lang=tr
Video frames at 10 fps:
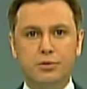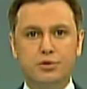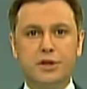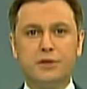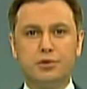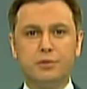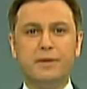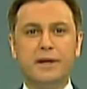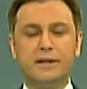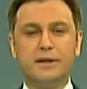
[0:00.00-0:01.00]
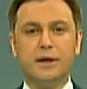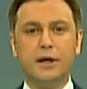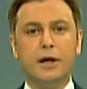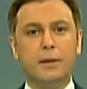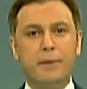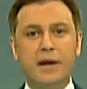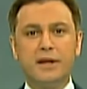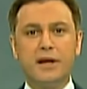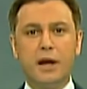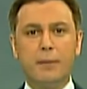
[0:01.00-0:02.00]
Yüce Türk milleti,
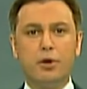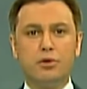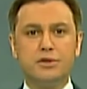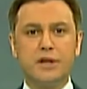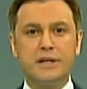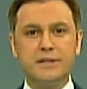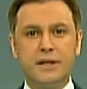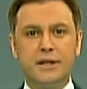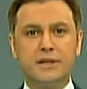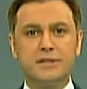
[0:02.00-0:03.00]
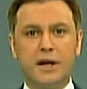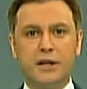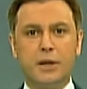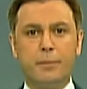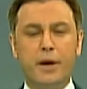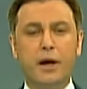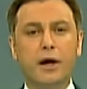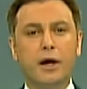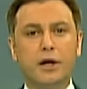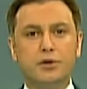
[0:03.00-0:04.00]
benden hemen önce izlediğiniz HDP
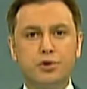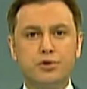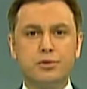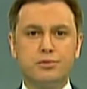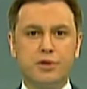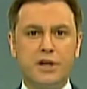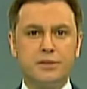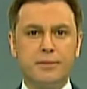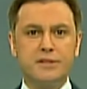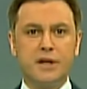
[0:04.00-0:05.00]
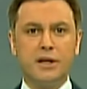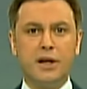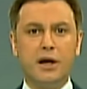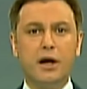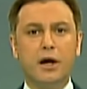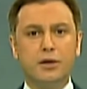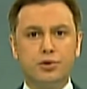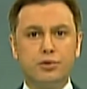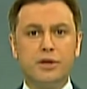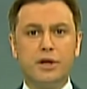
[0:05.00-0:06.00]
çözüm süreci masalıyla
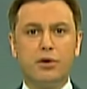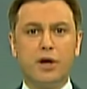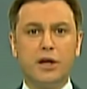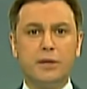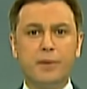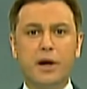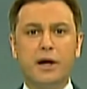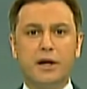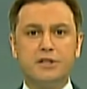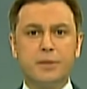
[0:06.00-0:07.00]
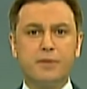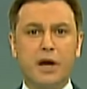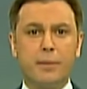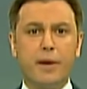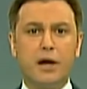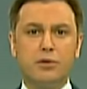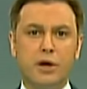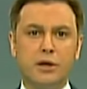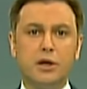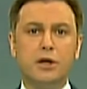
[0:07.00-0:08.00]
Kürtleri oyalayıp Recep Tayyip
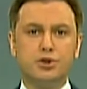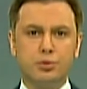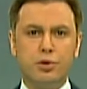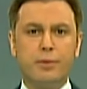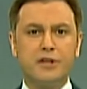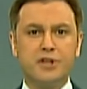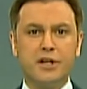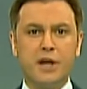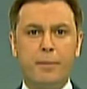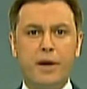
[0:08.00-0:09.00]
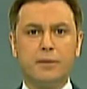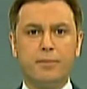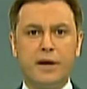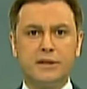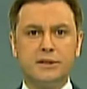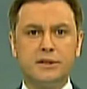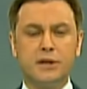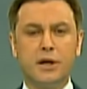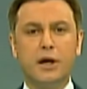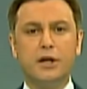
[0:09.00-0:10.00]
Erdoğan'ı Cumhurbaşkanı yapan
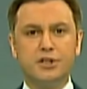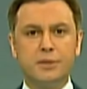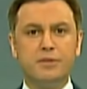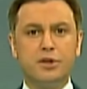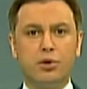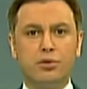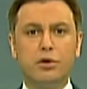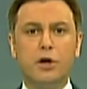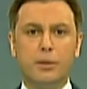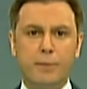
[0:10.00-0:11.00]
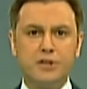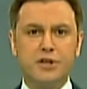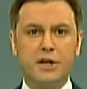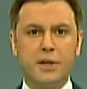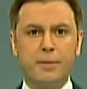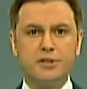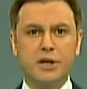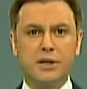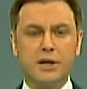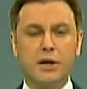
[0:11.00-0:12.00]
partidir. Şimdi de onu başkan
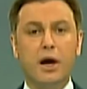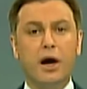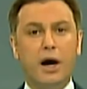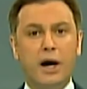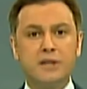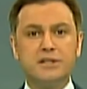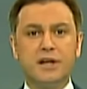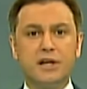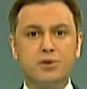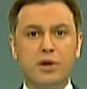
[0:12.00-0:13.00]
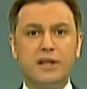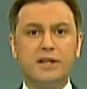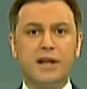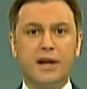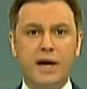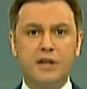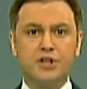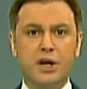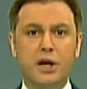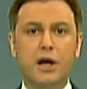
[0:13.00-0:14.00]
yapacaklar. Aksine söyledikleri her
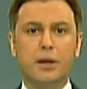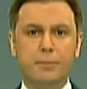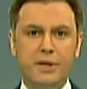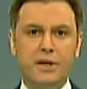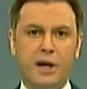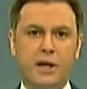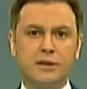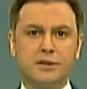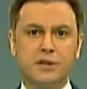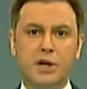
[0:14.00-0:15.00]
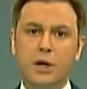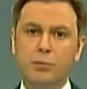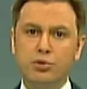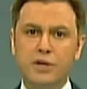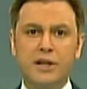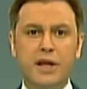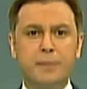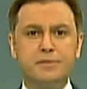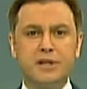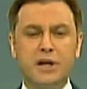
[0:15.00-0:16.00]
şey bir yalandır. Bunların
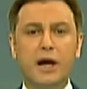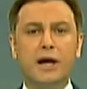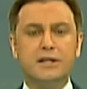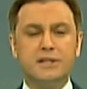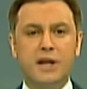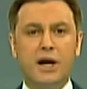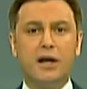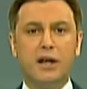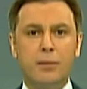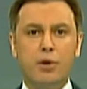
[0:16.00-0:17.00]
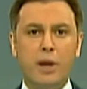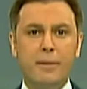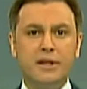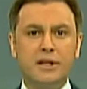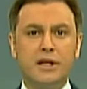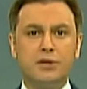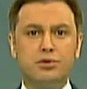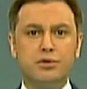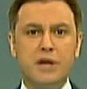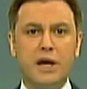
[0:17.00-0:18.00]
hepsi silahla bölemedikleri
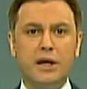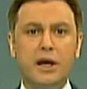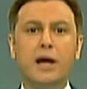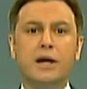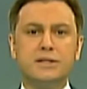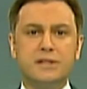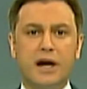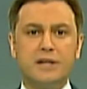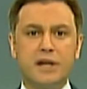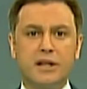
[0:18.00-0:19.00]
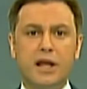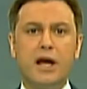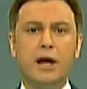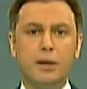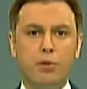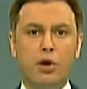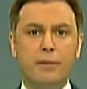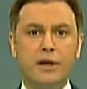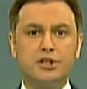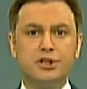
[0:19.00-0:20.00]
Türkiye'yi siyasetle
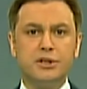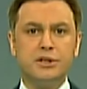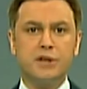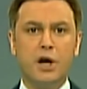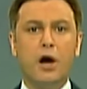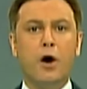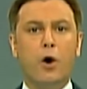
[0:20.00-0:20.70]
bölmek içindir.